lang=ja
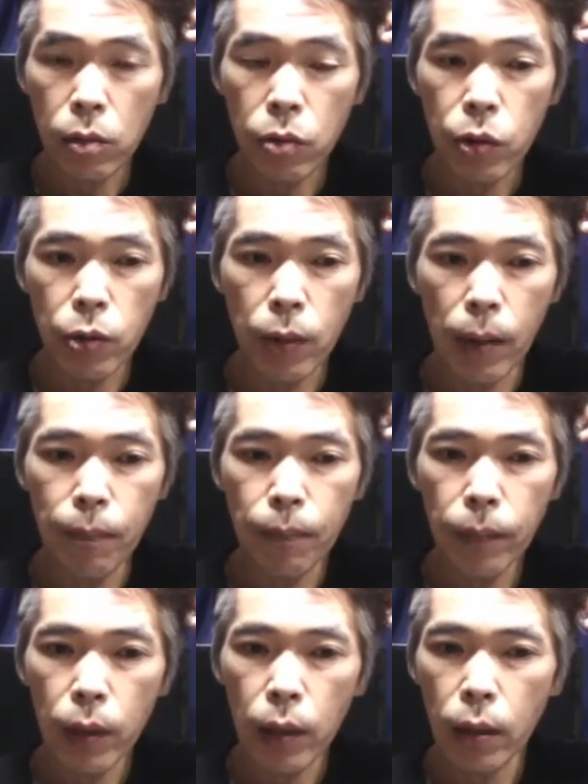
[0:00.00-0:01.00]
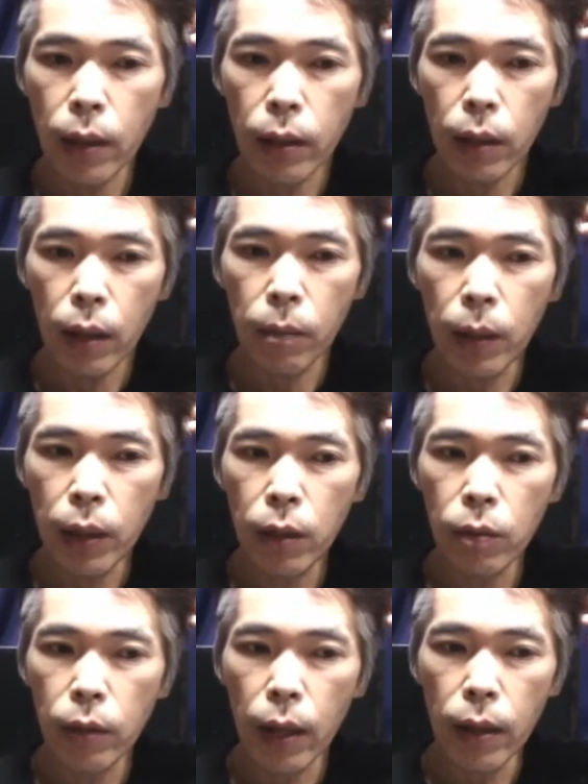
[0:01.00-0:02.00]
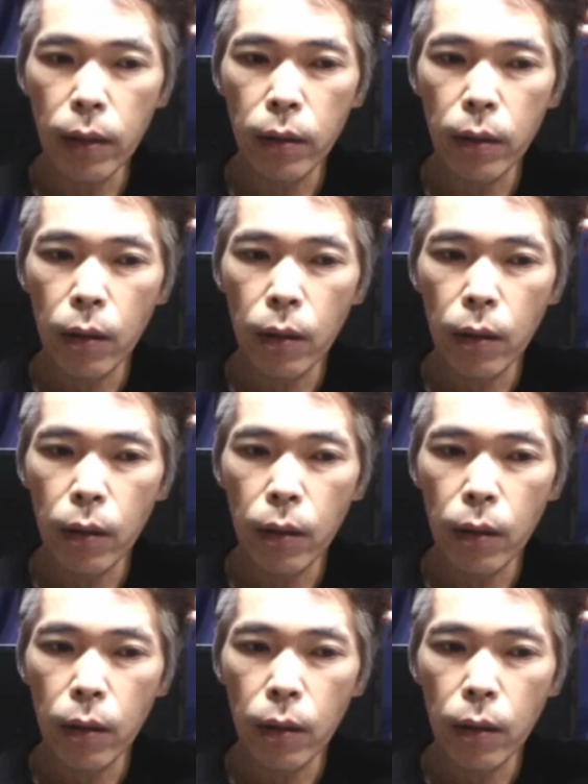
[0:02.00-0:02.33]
当時は。なんかメリノが